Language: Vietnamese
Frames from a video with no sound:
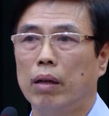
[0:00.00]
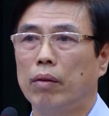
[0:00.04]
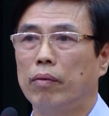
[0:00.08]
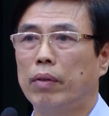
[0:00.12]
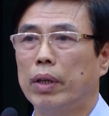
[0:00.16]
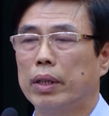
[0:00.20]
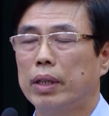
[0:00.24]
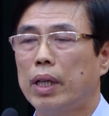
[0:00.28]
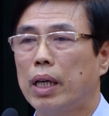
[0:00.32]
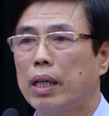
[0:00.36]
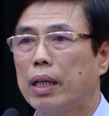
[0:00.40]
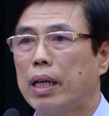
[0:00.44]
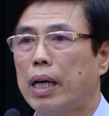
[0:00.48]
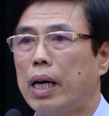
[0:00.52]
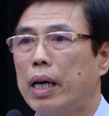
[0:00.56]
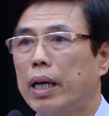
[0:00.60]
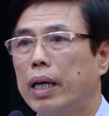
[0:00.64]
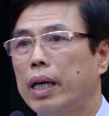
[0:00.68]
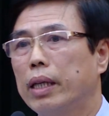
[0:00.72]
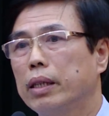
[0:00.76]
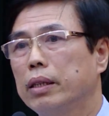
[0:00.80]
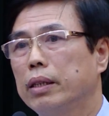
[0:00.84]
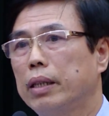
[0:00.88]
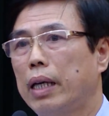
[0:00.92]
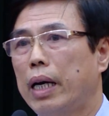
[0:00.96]
Và tất cả
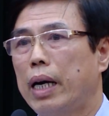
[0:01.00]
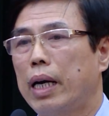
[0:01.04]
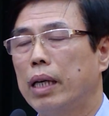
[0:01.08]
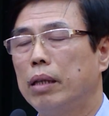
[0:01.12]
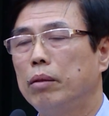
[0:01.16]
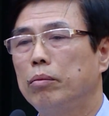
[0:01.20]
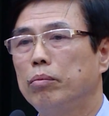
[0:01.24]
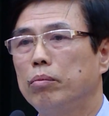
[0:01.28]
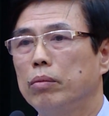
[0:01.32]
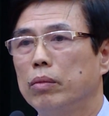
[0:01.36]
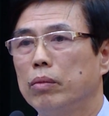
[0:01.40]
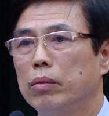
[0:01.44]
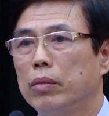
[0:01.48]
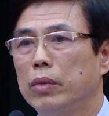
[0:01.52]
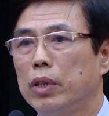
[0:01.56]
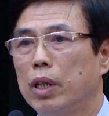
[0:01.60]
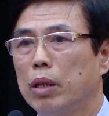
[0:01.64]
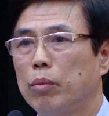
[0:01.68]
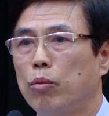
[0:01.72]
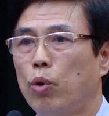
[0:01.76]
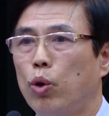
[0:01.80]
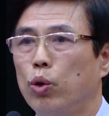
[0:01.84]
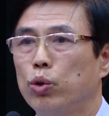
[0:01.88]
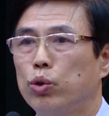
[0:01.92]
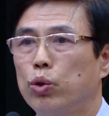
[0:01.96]
các dự án được
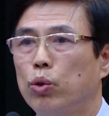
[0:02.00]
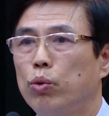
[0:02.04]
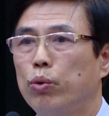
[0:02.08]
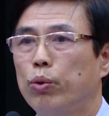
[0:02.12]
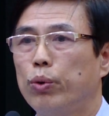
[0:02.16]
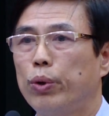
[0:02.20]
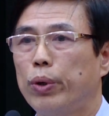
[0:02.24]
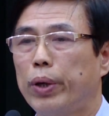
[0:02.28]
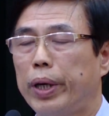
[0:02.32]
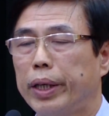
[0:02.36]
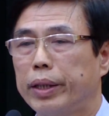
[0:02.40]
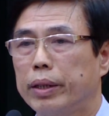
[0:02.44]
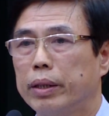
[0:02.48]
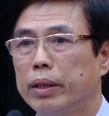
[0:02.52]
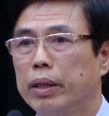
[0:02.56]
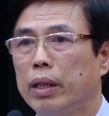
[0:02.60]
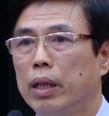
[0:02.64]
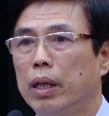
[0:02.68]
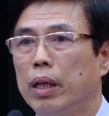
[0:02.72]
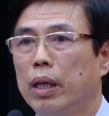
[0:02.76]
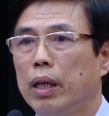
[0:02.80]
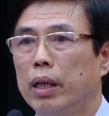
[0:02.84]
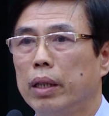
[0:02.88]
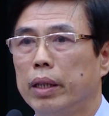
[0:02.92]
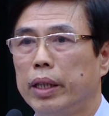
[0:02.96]
bổ sung quy hoạch
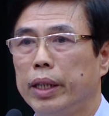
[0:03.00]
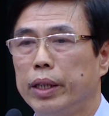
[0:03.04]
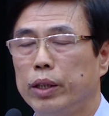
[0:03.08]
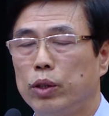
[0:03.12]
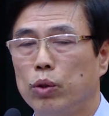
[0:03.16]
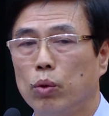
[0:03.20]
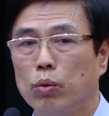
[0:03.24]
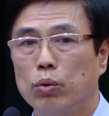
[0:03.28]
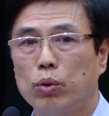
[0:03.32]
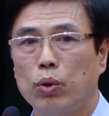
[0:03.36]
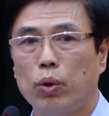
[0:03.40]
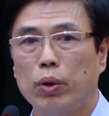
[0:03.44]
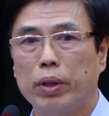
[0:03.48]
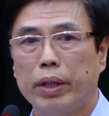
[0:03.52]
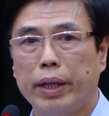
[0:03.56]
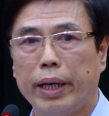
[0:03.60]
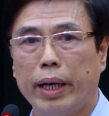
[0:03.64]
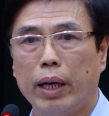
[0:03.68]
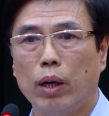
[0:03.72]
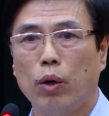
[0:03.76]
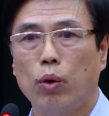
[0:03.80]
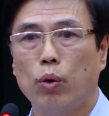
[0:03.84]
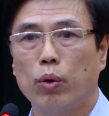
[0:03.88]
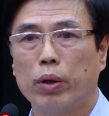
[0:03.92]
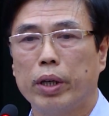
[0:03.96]
thì chúng tôi
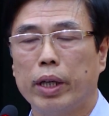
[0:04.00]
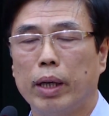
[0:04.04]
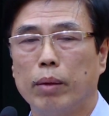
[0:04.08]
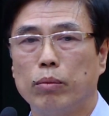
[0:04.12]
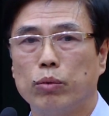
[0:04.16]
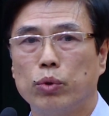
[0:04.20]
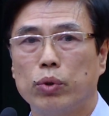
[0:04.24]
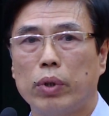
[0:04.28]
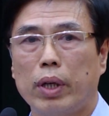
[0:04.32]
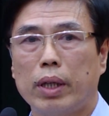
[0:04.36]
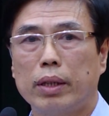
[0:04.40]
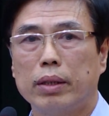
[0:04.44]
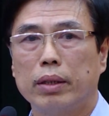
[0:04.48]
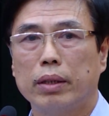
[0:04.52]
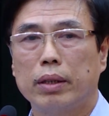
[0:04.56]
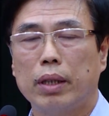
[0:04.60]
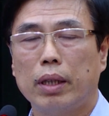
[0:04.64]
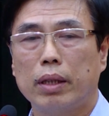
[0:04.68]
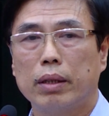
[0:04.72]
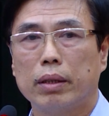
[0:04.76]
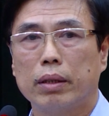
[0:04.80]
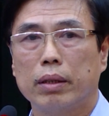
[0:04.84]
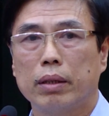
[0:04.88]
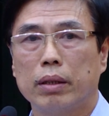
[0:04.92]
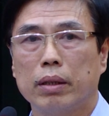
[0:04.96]
đều kiểm soát rất
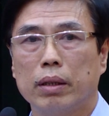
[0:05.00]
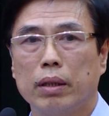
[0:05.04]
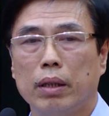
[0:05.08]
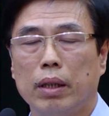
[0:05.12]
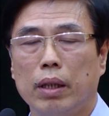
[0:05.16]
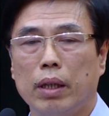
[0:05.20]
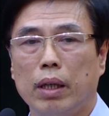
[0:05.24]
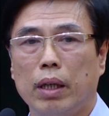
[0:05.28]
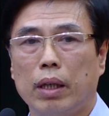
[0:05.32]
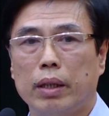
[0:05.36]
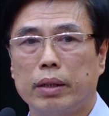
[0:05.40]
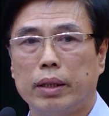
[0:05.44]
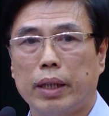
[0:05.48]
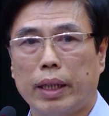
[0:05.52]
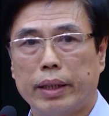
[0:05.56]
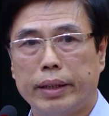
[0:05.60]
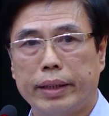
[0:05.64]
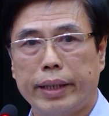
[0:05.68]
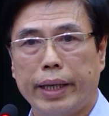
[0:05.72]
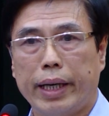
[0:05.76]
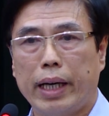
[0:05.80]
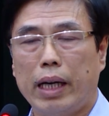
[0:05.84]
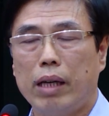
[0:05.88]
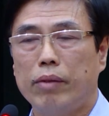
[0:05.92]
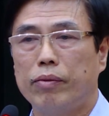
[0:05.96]
chặt
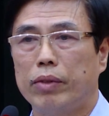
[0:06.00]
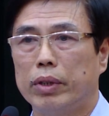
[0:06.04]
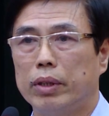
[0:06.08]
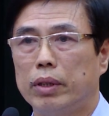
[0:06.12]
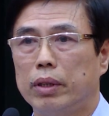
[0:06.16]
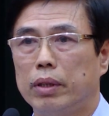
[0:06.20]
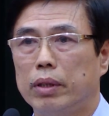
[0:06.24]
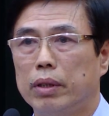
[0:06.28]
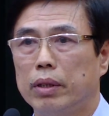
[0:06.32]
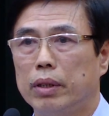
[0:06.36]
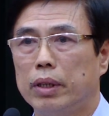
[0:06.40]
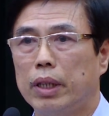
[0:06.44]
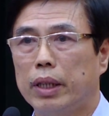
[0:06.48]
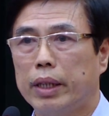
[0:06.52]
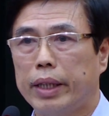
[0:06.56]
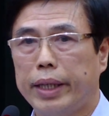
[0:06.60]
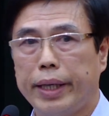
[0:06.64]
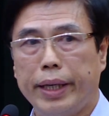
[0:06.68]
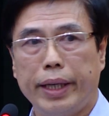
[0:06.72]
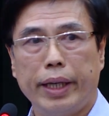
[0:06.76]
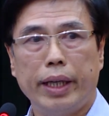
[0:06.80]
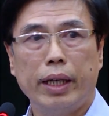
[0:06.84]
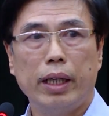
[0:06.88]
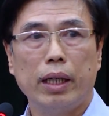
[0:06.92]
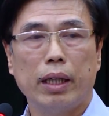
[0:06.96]
chẽ và rất
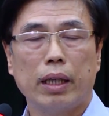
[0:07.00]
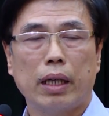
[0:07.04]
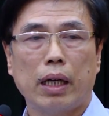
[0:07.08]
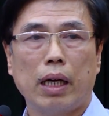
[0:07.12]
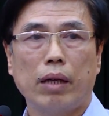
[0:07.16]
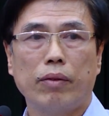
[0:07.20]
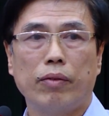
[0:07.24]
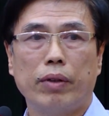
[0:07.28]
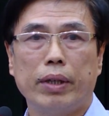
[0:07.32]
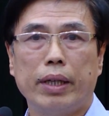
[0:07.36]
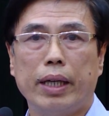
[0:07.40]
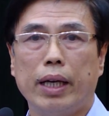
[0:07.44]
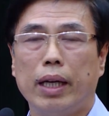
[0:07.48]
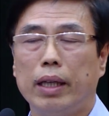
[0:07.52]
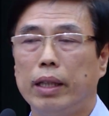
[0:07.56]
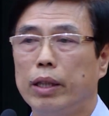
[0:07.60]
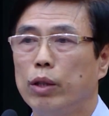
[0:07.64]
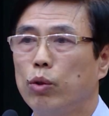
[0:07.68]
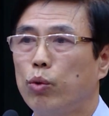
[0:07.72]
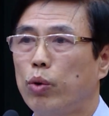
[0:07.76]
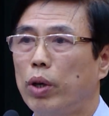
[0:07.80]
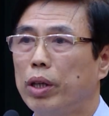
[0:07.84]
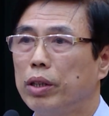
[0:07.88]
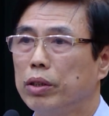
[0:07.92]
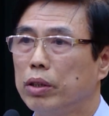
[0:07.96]
kỹ các vấn đề
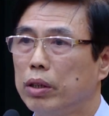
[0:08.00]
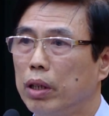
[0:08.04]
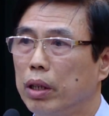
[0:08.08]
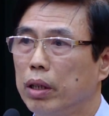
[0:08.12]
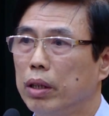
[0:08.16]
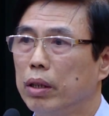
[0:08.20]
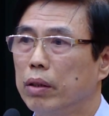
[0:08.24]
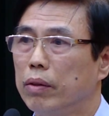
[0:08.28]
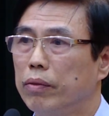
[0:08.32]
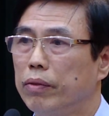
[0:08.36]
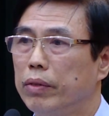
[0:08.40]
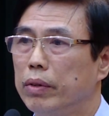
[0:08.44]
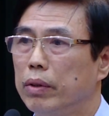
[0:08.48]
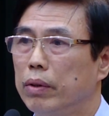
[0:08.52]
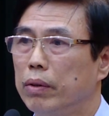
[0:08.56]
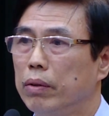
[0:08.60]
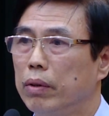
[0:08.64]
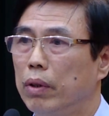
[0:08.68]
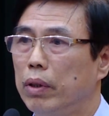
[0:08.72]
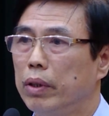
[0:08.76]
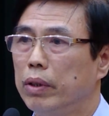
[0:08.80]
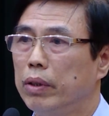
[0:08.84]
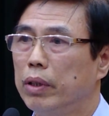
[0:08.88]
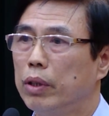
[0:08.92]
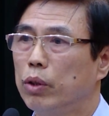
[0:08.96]
liên quan đến rừng,
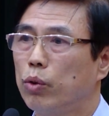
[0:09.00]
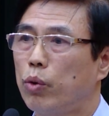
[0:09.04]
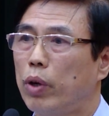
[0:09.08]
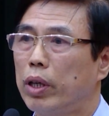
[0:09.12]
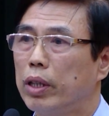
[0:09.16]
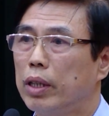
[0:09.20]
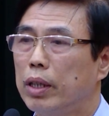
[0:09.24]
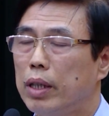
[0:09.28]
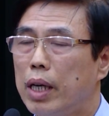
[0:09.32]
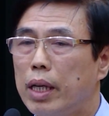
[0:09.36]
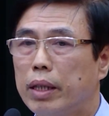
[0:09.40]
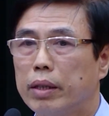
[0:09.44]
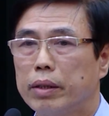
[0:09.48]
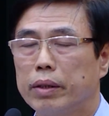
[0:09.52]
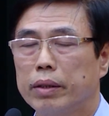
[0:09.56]
liên quan đến đất